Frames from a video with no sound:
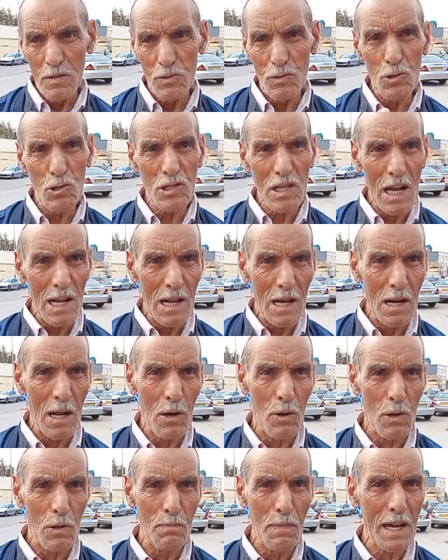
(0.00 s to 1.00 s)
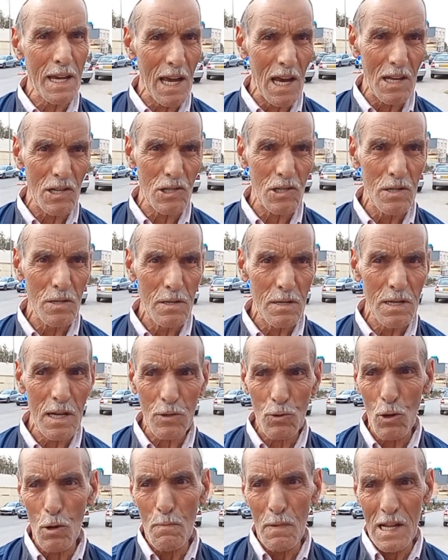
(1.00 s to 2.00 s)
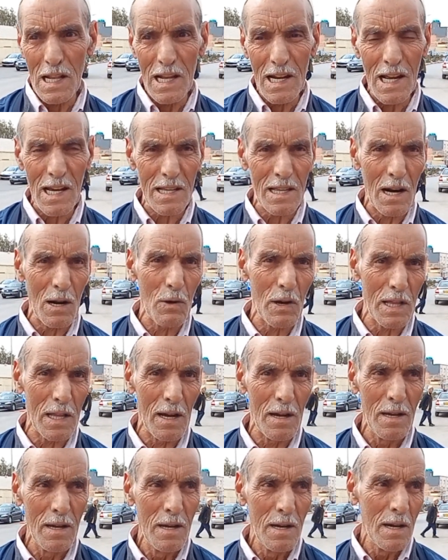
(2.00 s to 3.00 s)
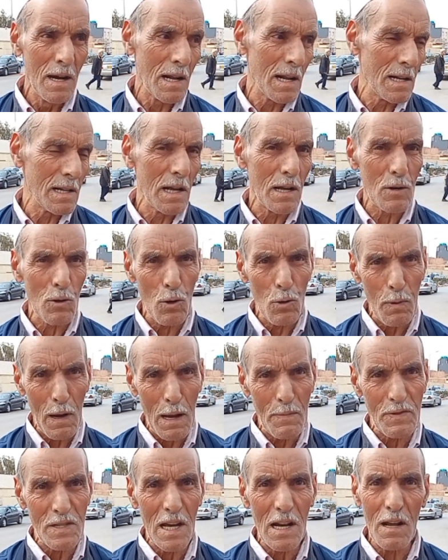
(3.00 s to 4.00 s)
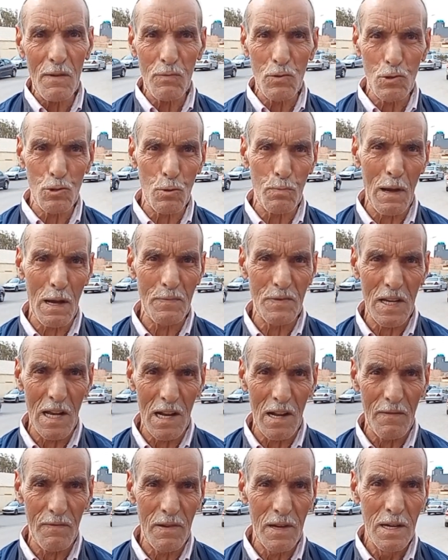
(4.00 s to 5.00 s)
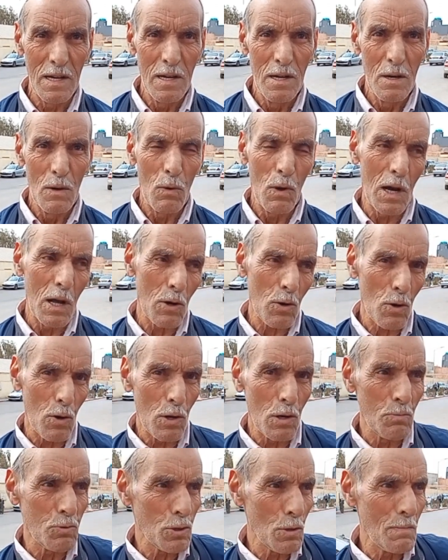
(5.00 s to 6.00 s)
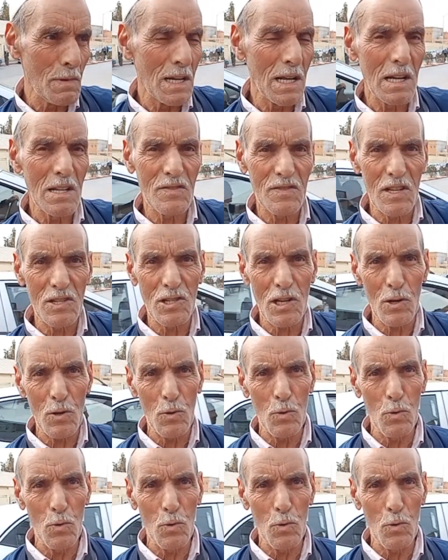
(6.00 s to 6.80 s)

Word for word: زوج ساعة على الاخر ما كانش قطعهم علينا خطره واحده رانا نروحوا ب 5000 ونجيو ب 5000 ولا نروحوا نمشيو من الشجرة و...